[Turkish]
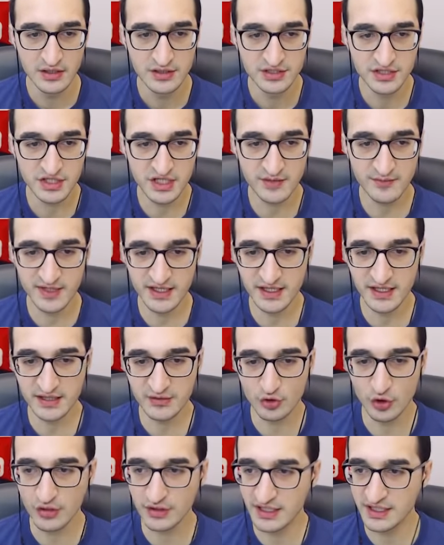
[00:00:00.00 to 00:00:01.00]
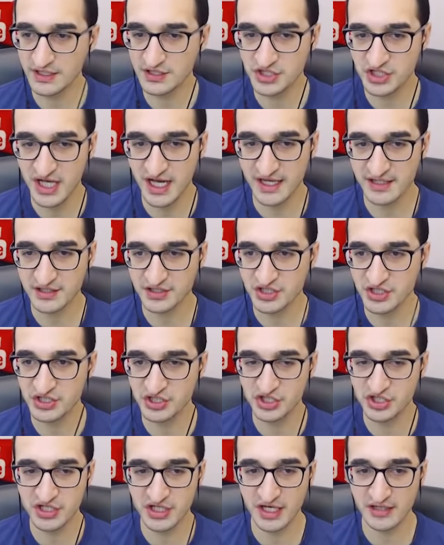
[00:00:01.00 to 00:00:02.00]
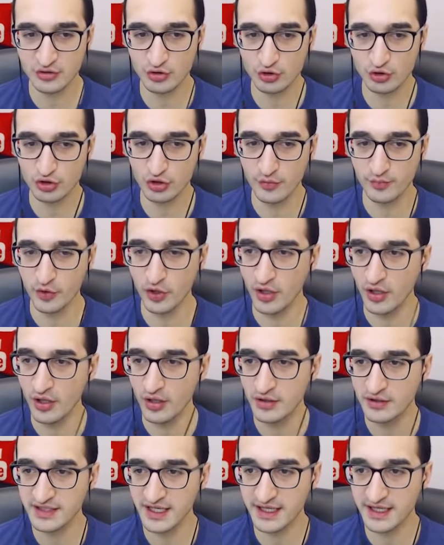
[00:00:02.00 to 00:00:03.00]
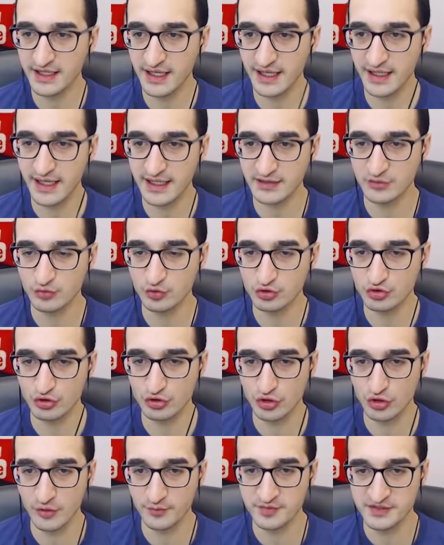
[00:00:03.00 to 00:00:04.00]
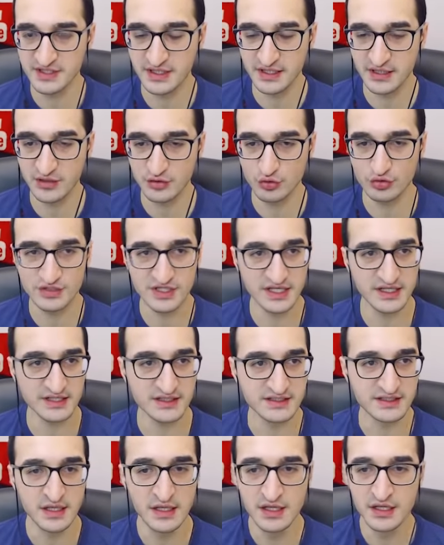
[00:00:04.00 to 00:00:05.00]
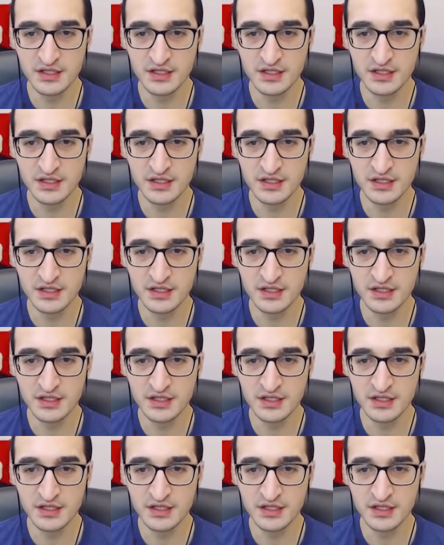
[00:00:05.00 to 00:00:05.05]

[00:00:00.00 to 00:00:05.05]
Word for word: Şimdi Tolga Ciğerci çıkarın o topu. Denayer uzun top istedik güzeliz.